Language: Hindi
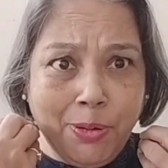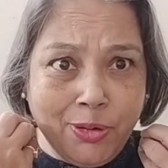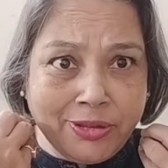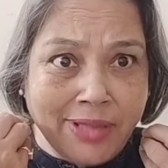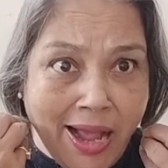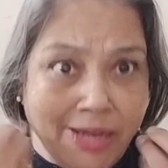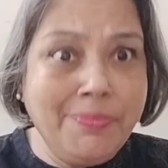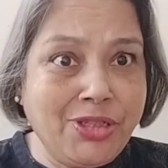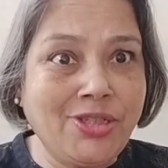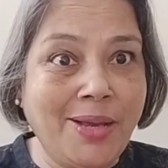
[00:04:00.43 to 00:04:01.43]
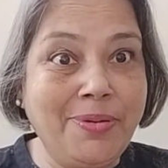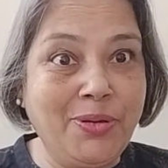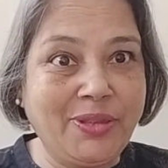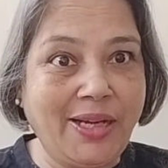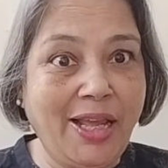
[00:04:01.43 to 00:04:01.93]
भुगतान बच्चा
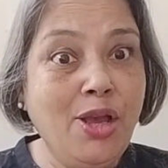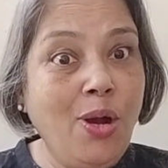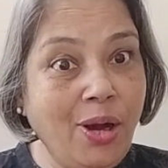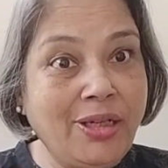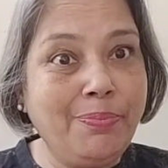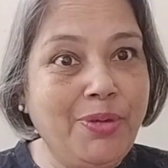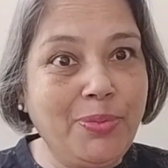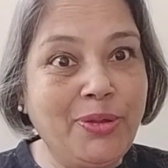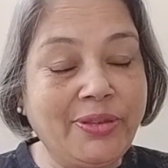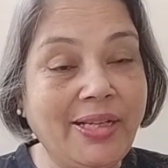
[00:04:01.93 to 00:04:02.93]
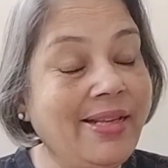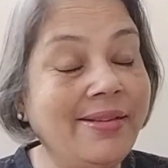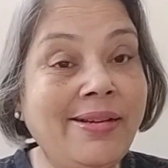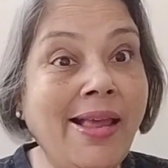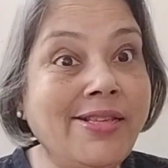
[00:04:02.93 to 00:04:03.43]
भुगत रहा है और हम भी भुगत रहे हैं ये
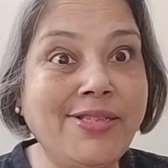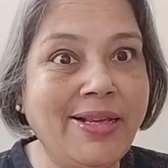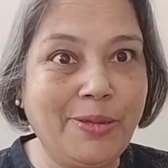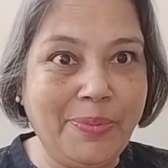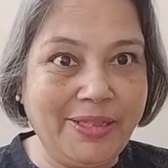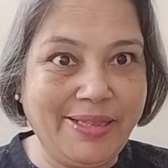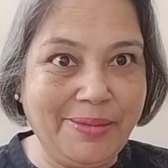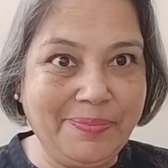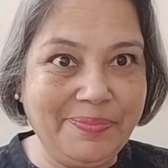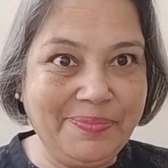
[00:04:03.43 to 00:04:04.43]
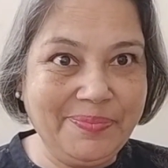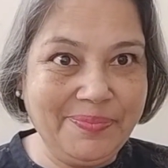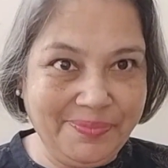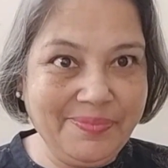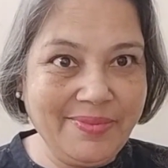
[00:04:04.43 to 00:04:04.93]
रियलाइज़ नहीं कर पाते
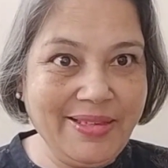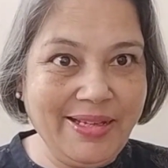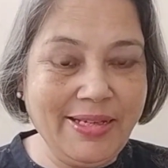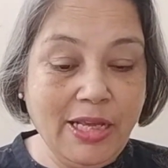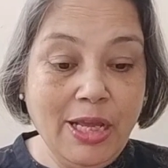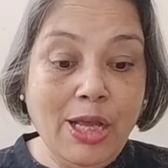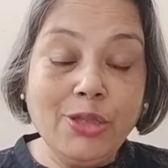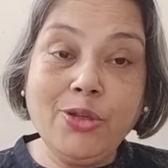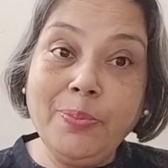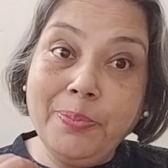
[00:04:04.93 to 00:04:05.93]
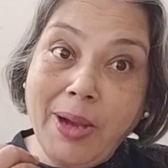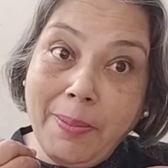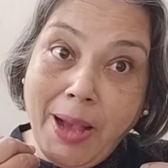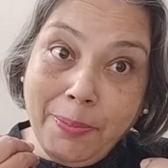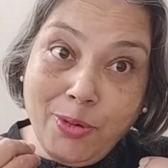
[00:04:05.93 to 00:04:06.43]
हैं तो
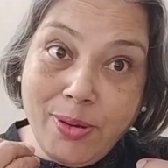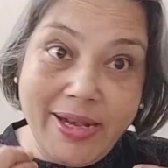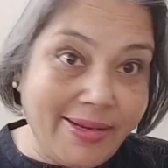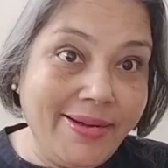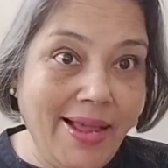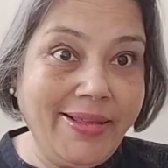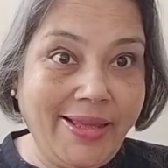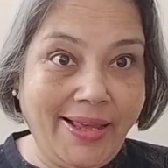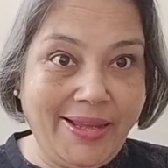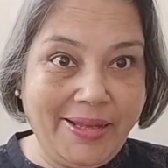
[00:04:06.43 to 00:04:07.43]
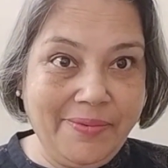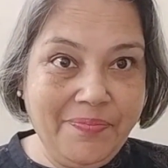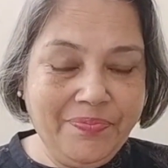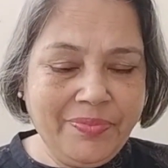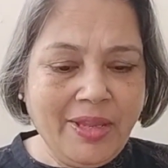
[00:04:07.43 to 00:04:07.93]
अब आपको करना क्या है
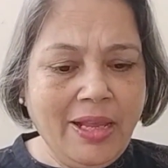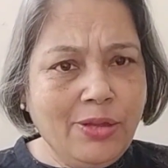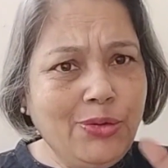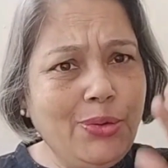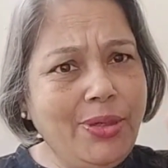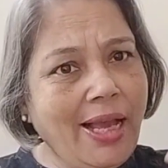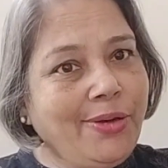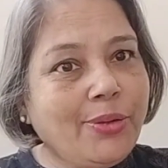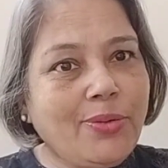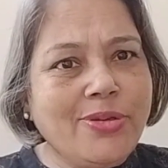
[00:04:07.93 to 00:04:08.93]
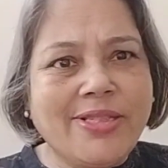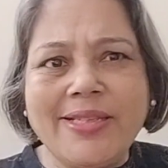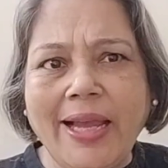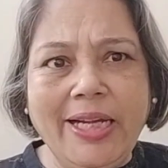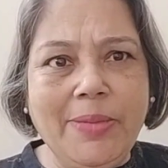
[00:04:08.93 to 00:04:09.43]
दुनिया को रखो
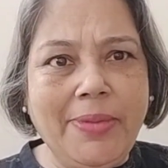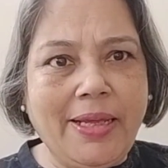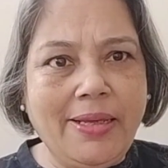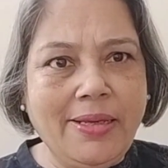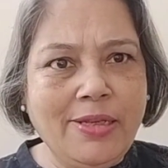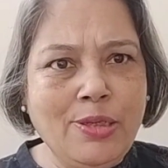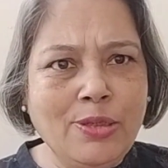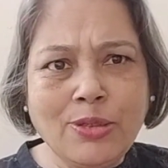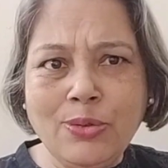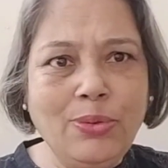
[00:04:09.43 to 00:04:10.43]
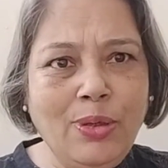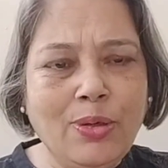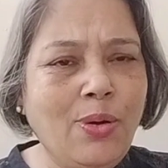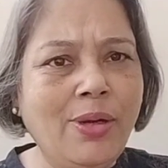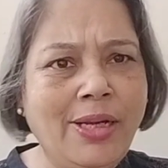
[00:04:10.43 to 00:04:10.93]
साइड में स्कूल
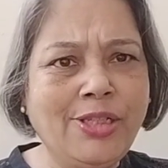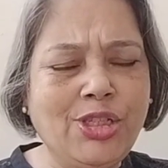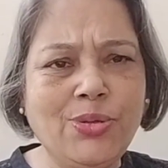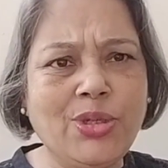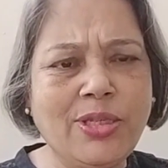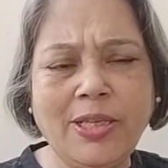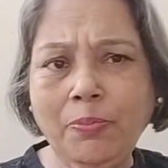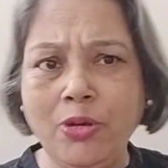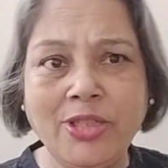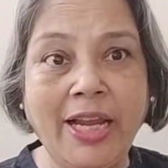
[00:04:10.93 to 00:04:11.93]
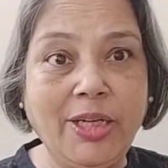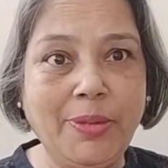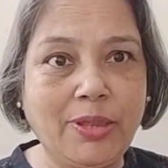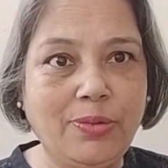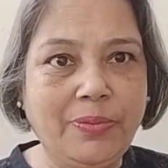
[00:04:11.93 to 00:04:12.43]
कॉलेज ट्यूशन सबको साइड में
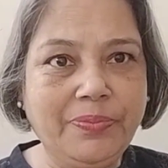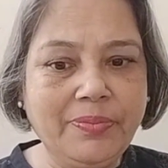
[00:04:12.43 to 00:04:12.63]
रखो